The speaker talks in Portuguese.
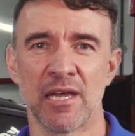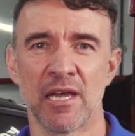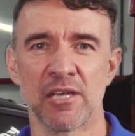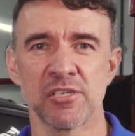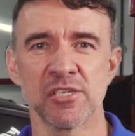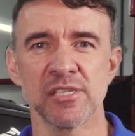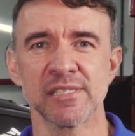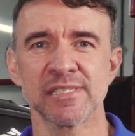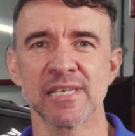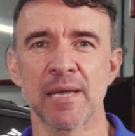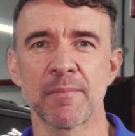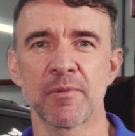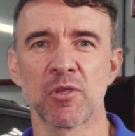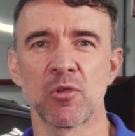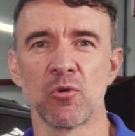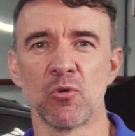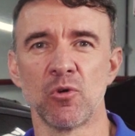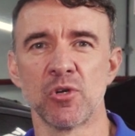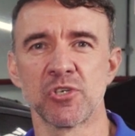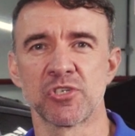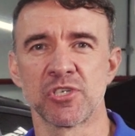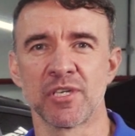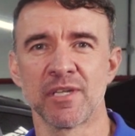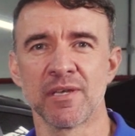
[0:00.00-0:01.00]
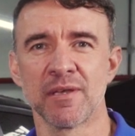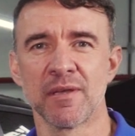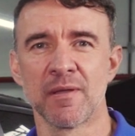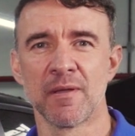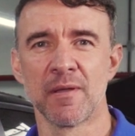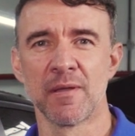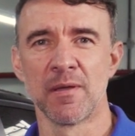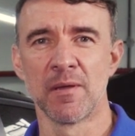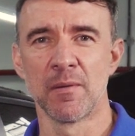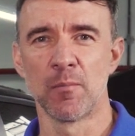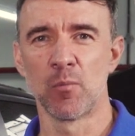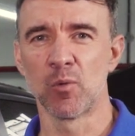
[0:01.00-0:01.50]
A gente sabe que hoje, né,
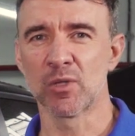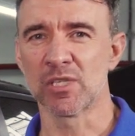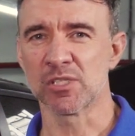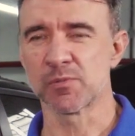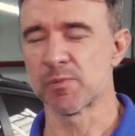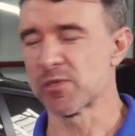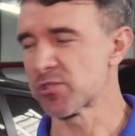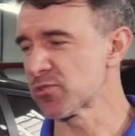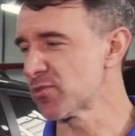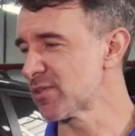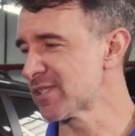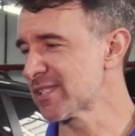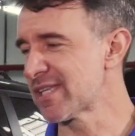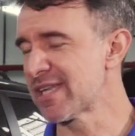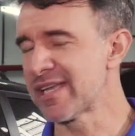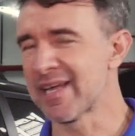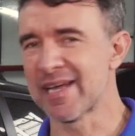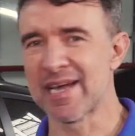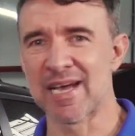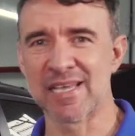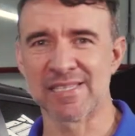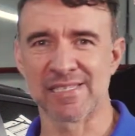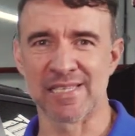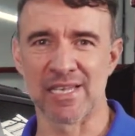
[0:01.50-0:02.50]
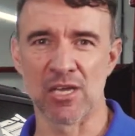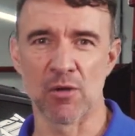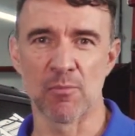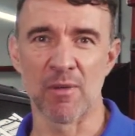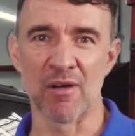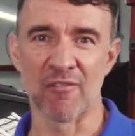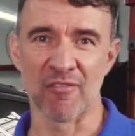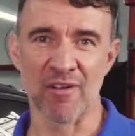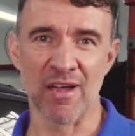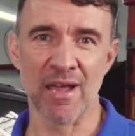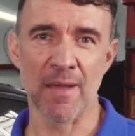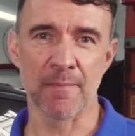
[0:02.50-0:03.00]
muitas pessoas têm em casa lá
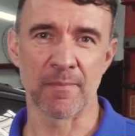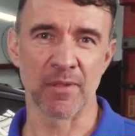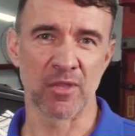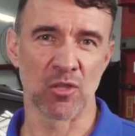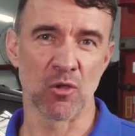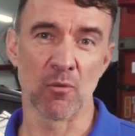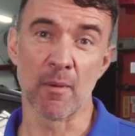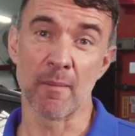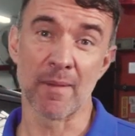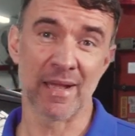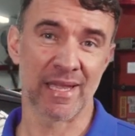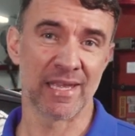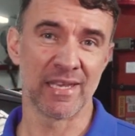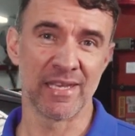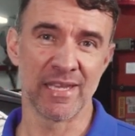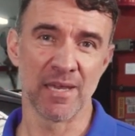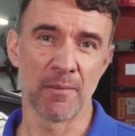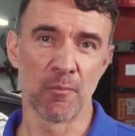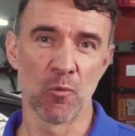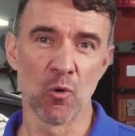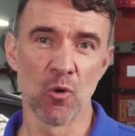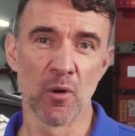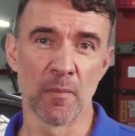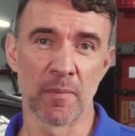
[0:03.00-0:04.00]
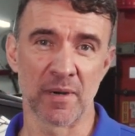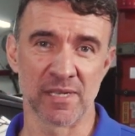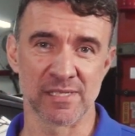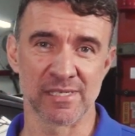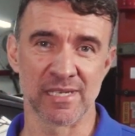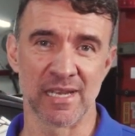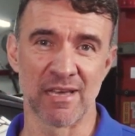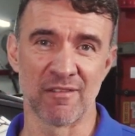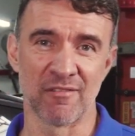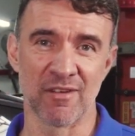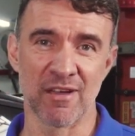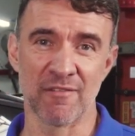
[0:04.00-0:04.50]
uma VAP, tem uma maquininha boa para
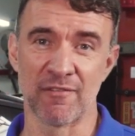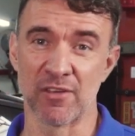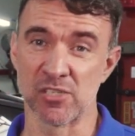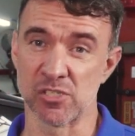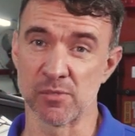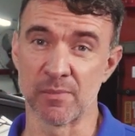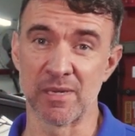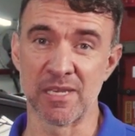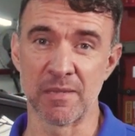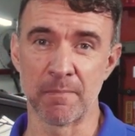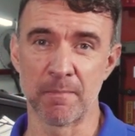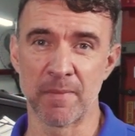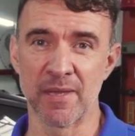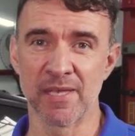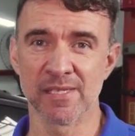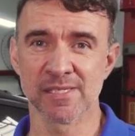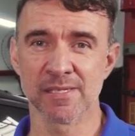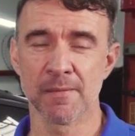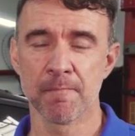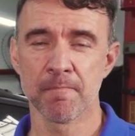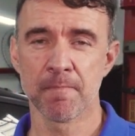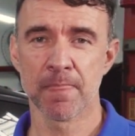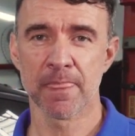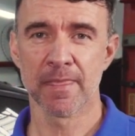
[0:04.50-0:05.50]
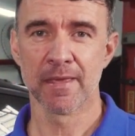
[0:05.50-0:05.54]
se lavar, fazer uma limpeza,